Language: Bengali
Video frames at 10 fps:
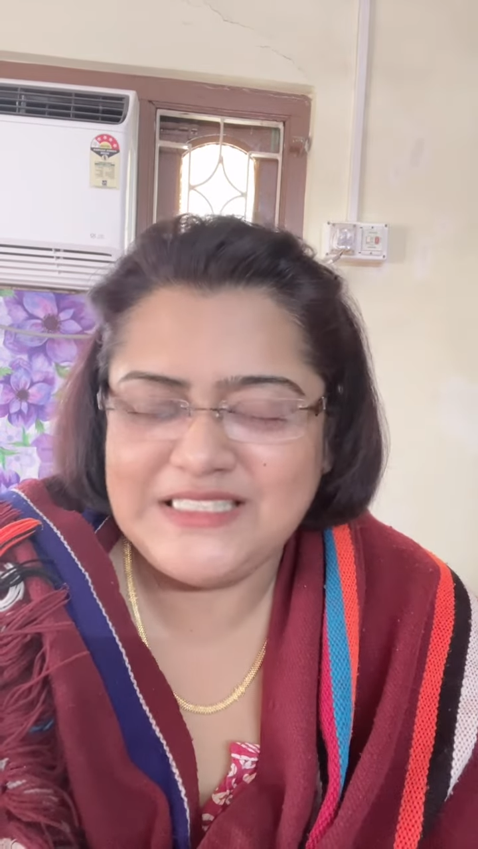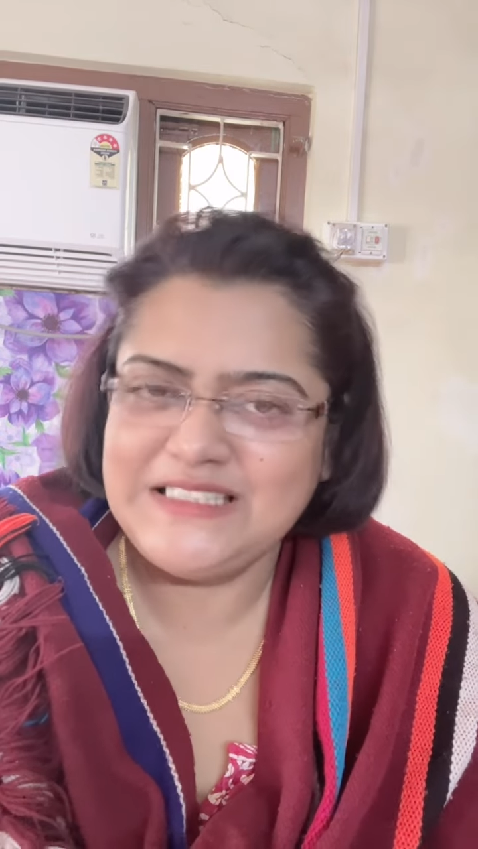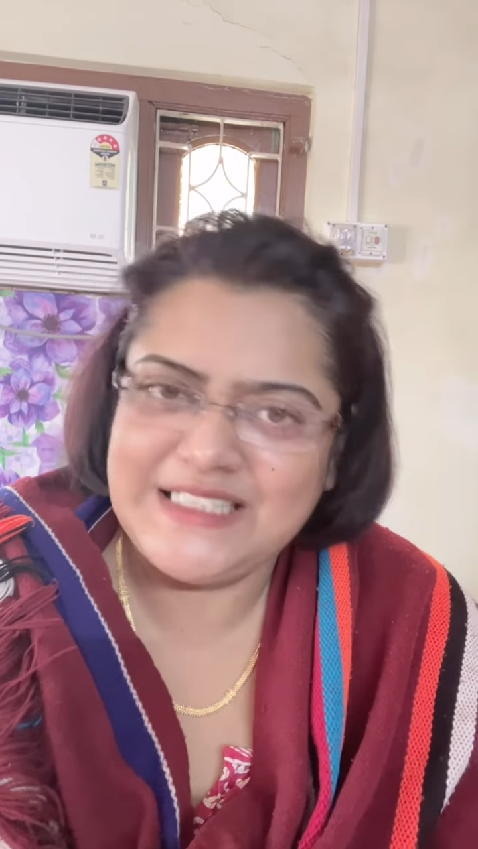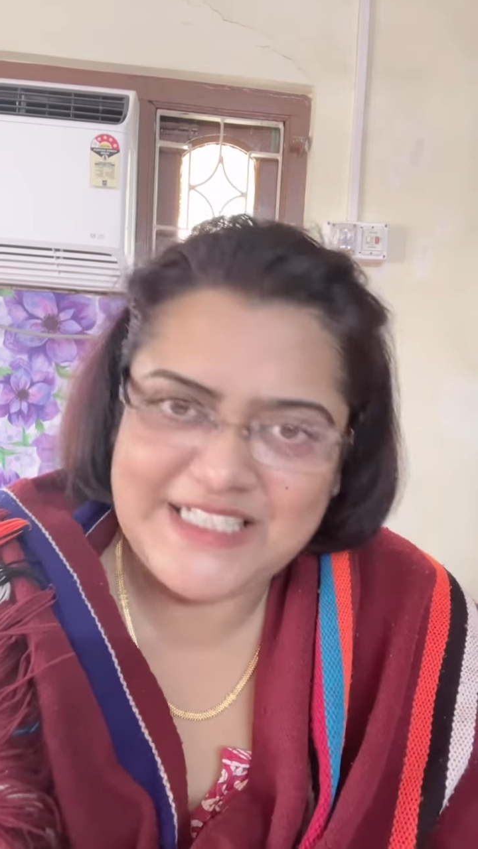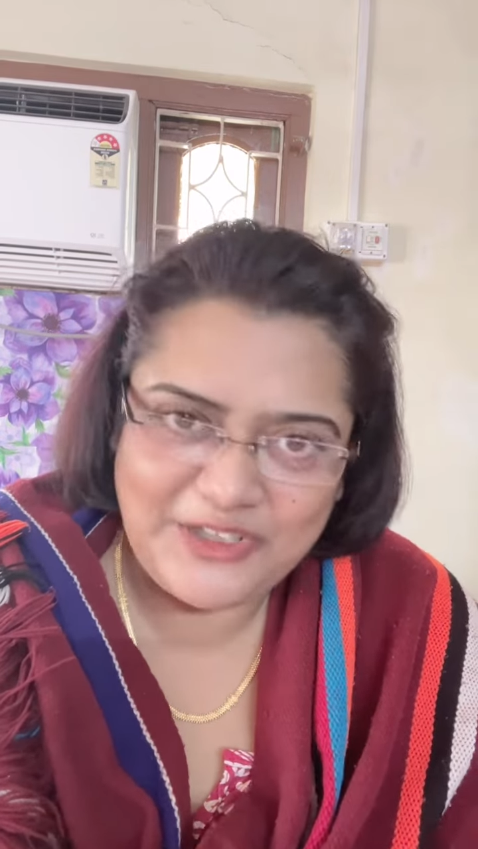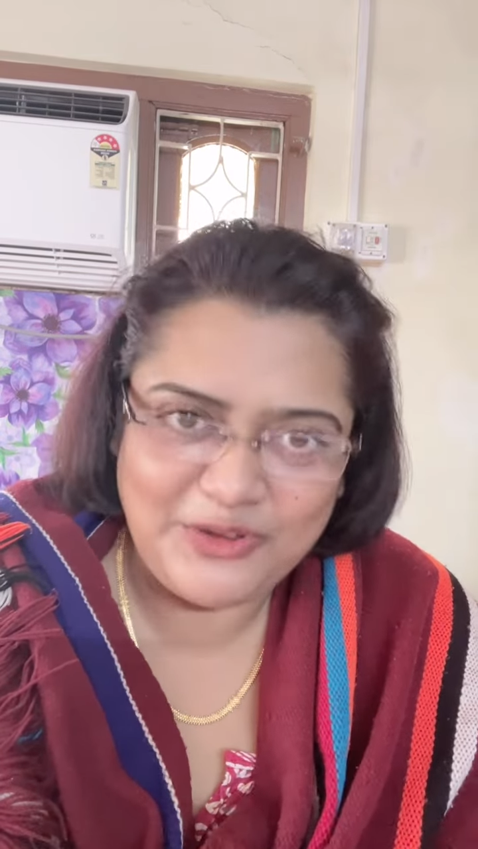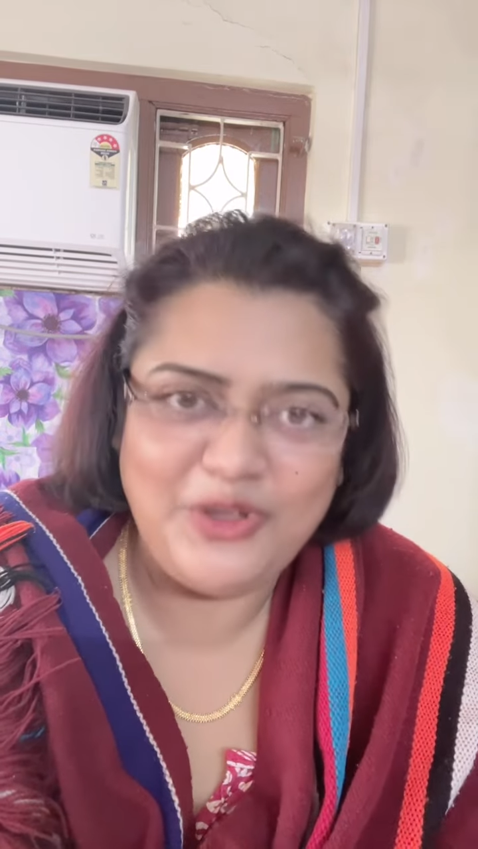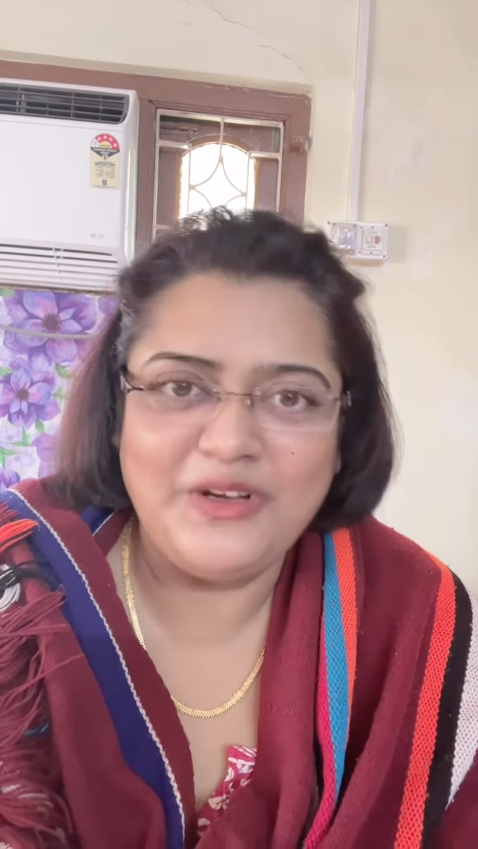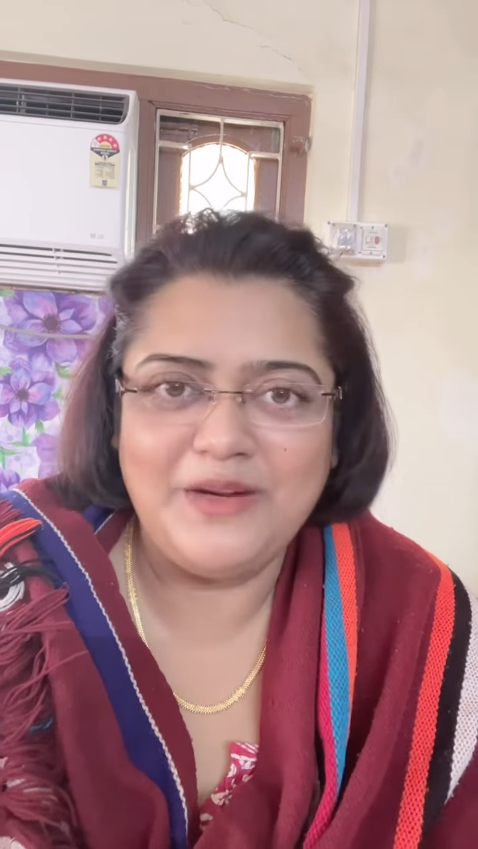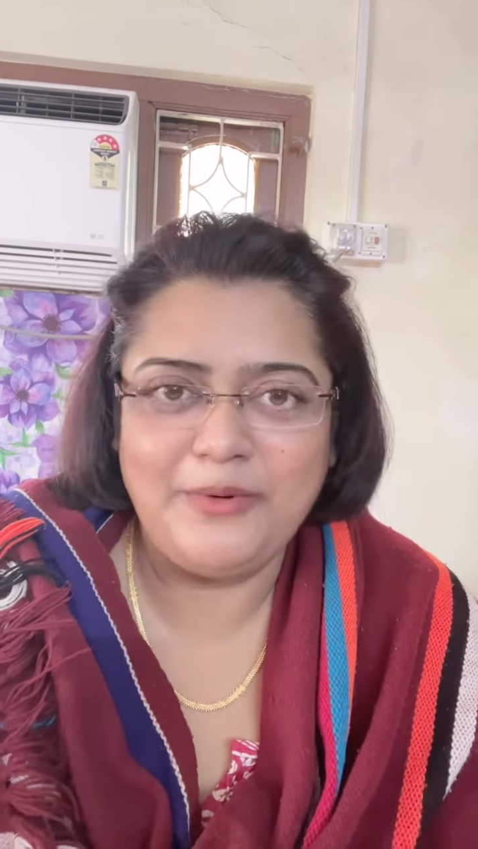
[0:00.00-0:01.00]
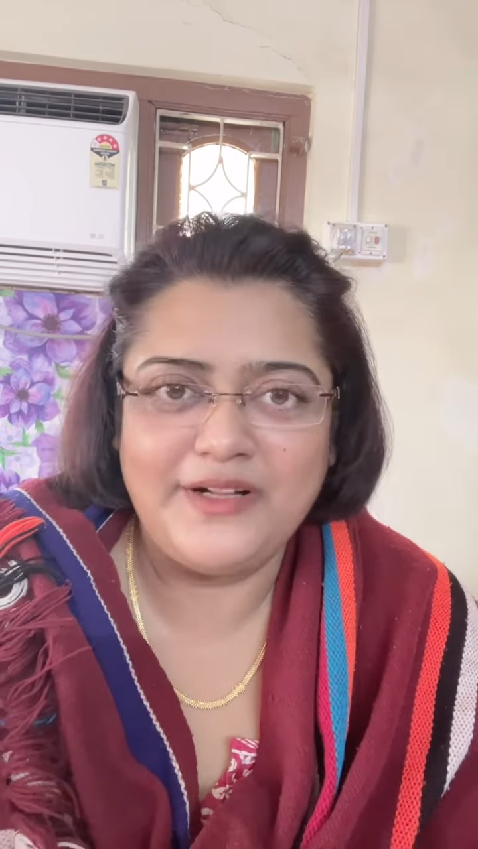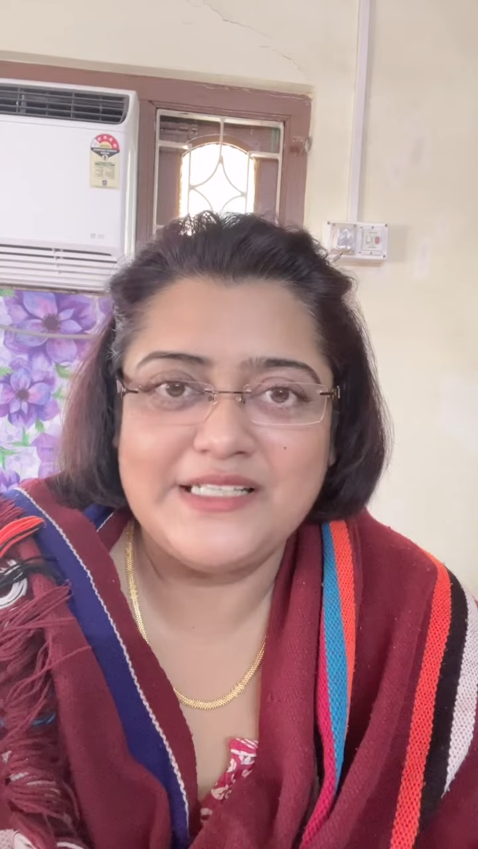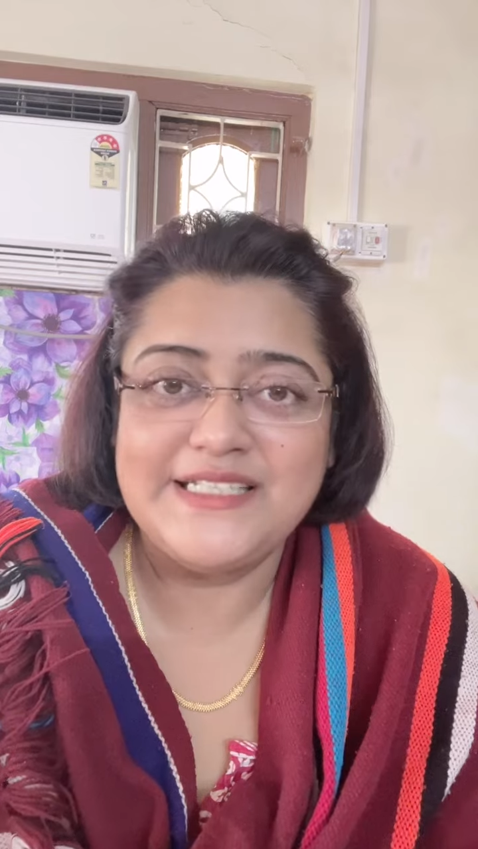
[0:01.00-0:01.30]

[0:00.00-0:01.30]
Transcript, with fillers: সেটা জানানো দরকার পড়ে না